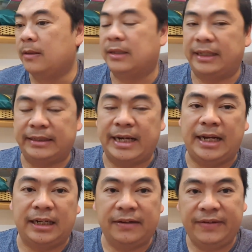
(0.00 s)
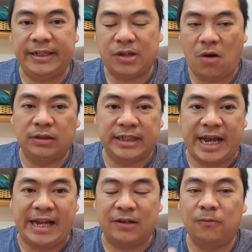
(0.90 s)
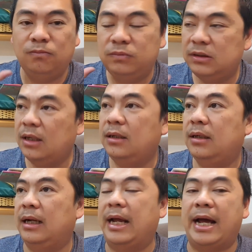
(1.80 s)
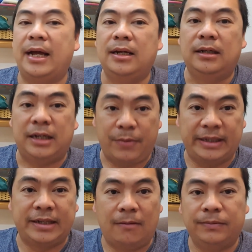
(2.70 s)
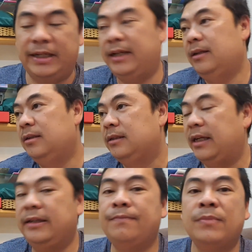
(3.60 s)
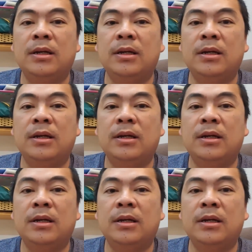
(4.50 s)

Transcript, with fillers: Thành ra là cái việc chọn sàn cũng rất là là quan trọng nha. Thì